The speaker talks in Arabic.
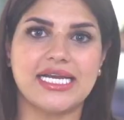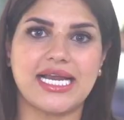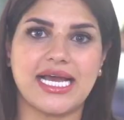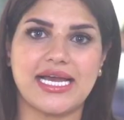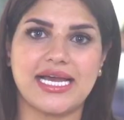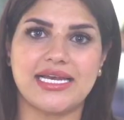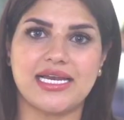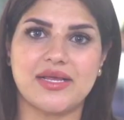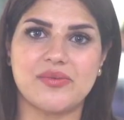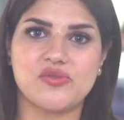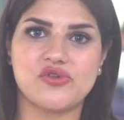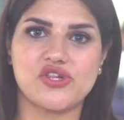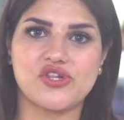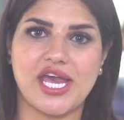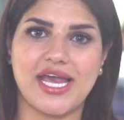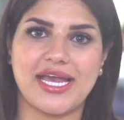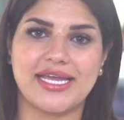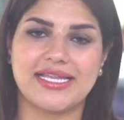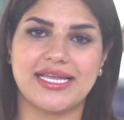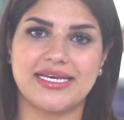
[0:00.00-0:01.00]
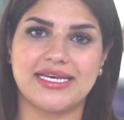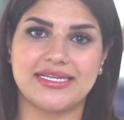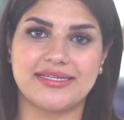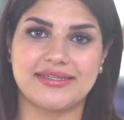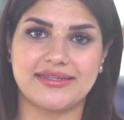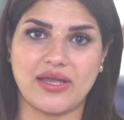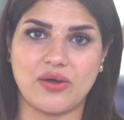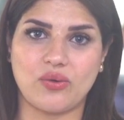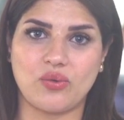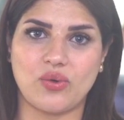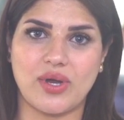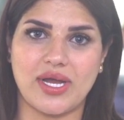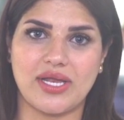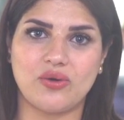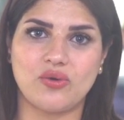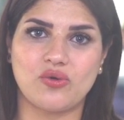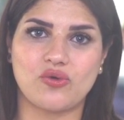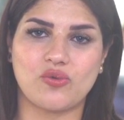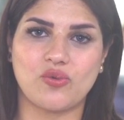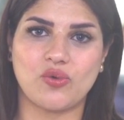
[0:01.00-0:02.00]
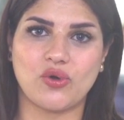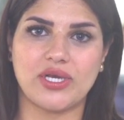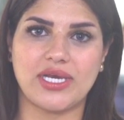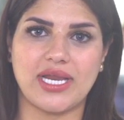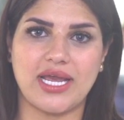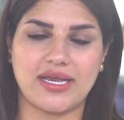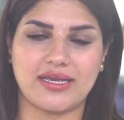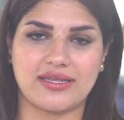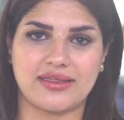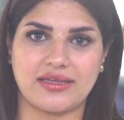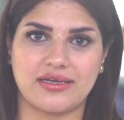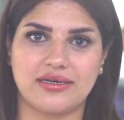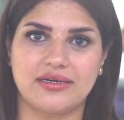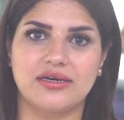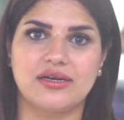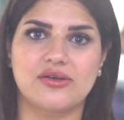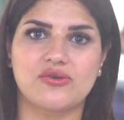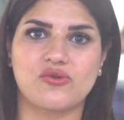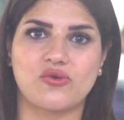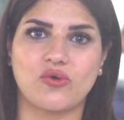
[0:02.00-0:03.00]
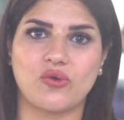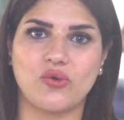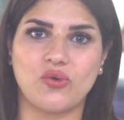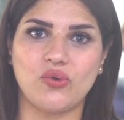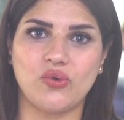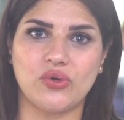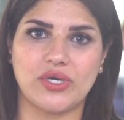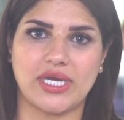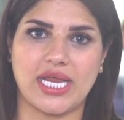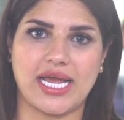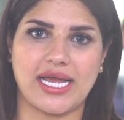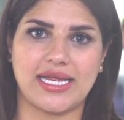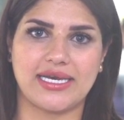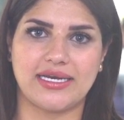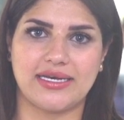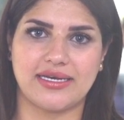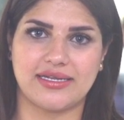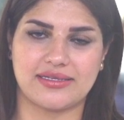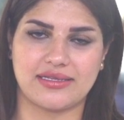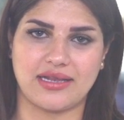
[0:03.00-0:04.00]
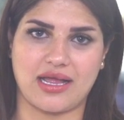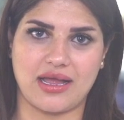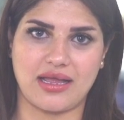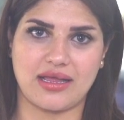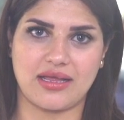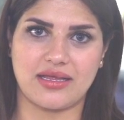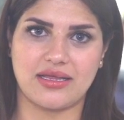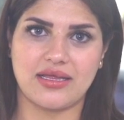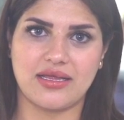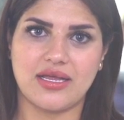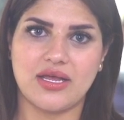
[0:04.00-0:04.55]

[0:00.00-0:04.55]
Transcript: العالم شهد للتو الأسبوع الأكثر سخونة على الإطلاق